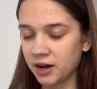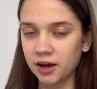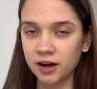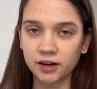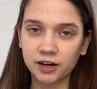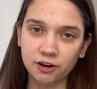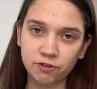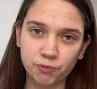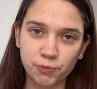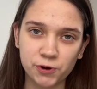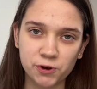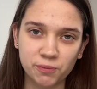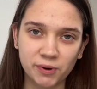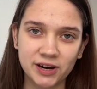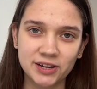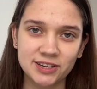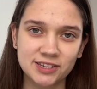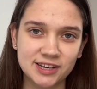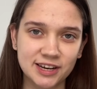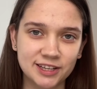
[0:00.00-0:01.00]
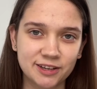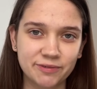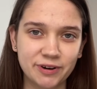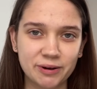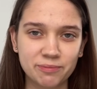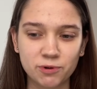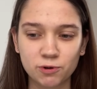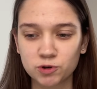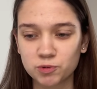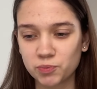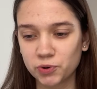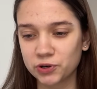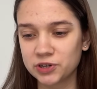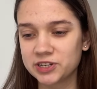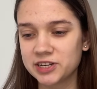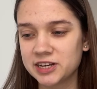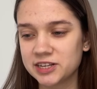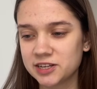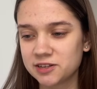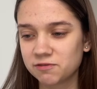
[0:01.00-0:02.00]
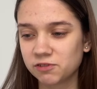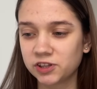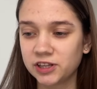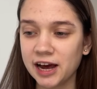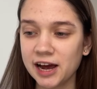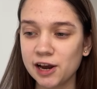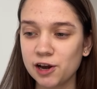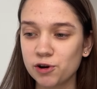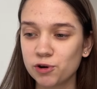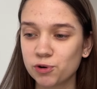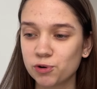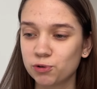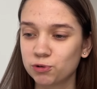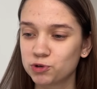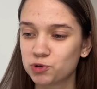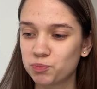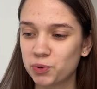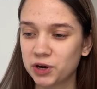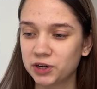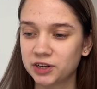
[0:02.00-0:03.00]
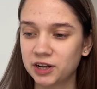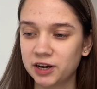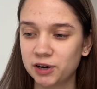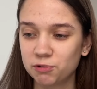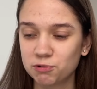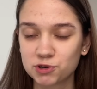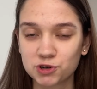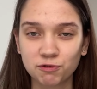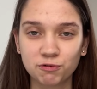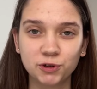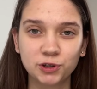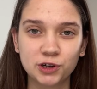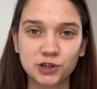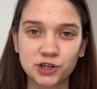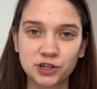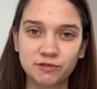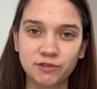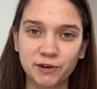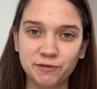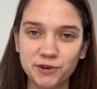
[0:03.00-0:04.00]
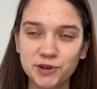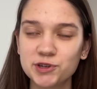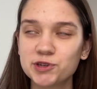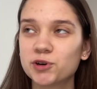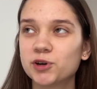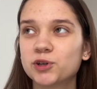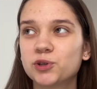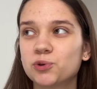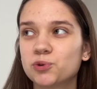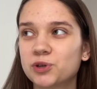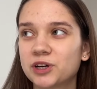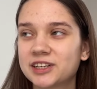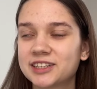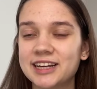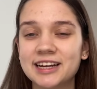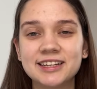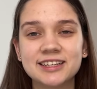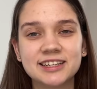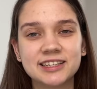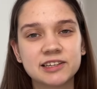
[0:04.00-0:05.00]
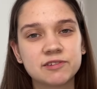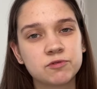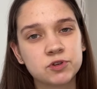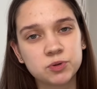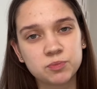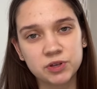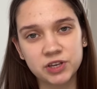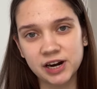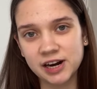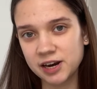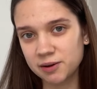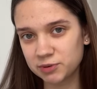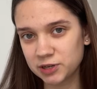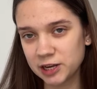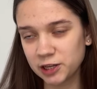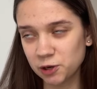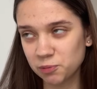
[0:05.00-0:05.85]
Как вы понимаете, за это время я успела съездить в Италию, успела уже выложить два видео оттуда. Кстати, если вы не смотрели, обязательно